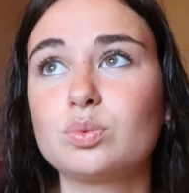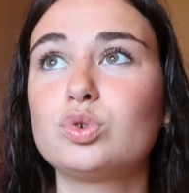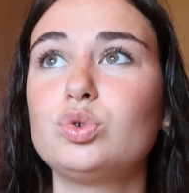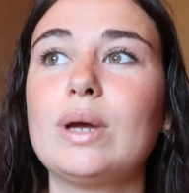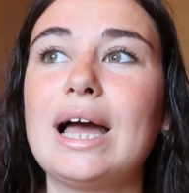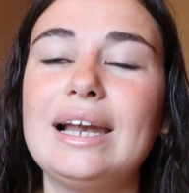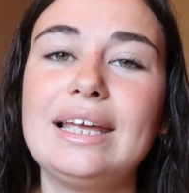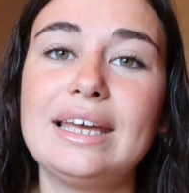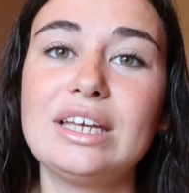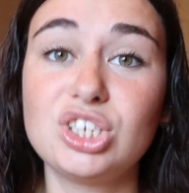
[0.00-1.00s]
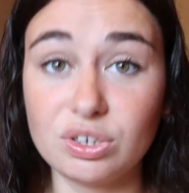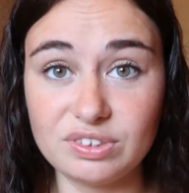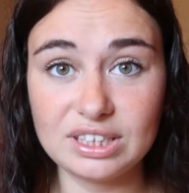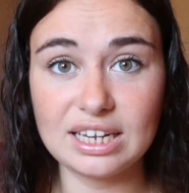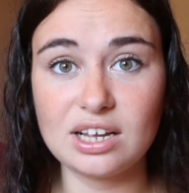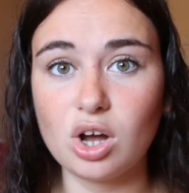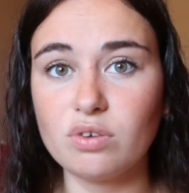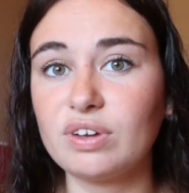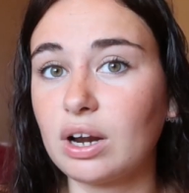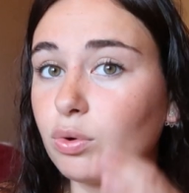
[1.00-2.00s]
Donc je suis allée, j'ai fini
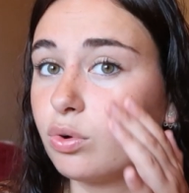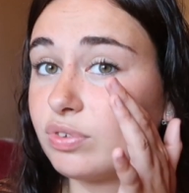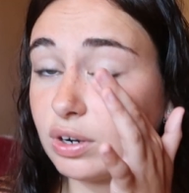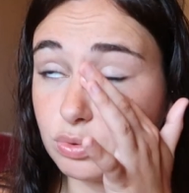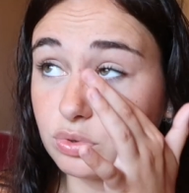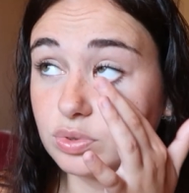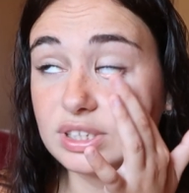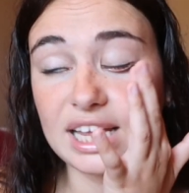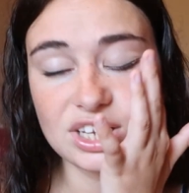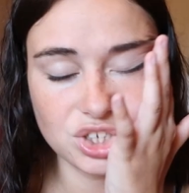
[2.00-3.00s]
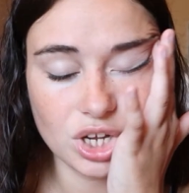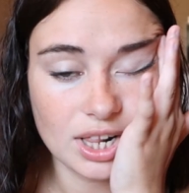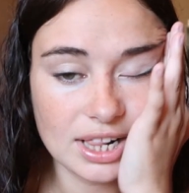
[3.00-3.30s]
l'école vers le, enfin le stage,